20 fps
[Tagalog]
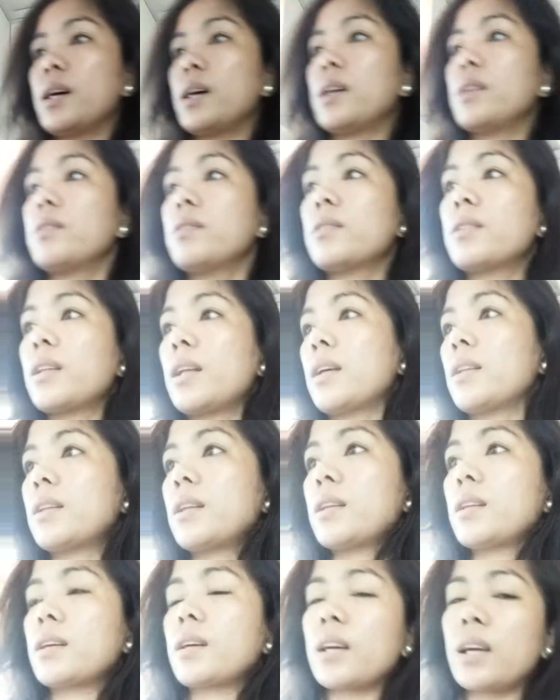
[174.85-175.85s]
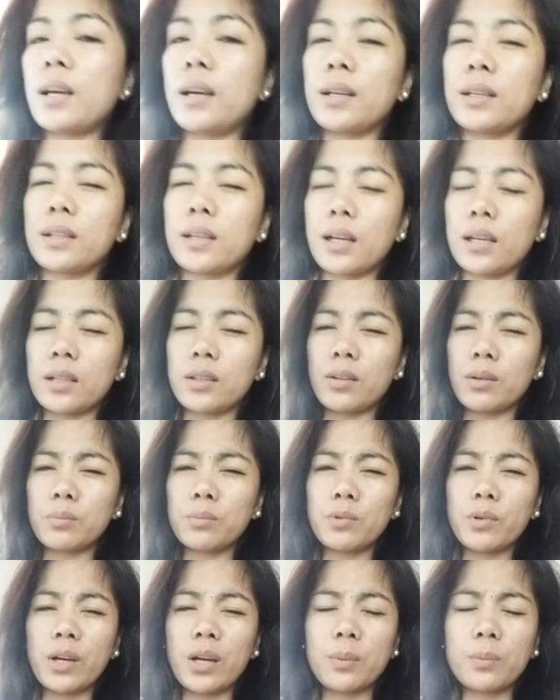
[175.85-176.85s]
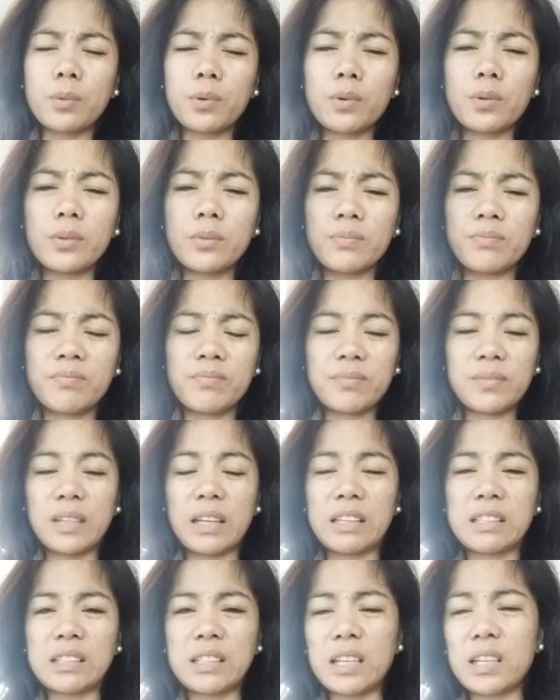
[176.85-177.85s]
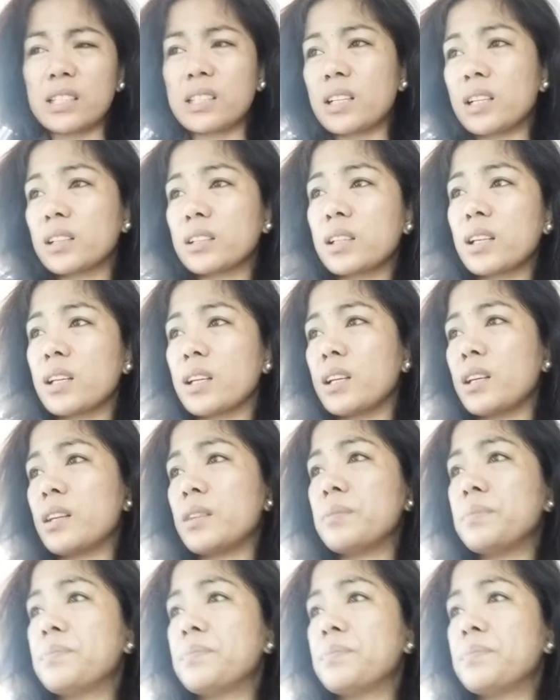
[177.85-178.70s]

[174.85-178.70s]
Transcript: Ano ta? Kaya ganitong buhay abroad, tiis-tiis lang talaga.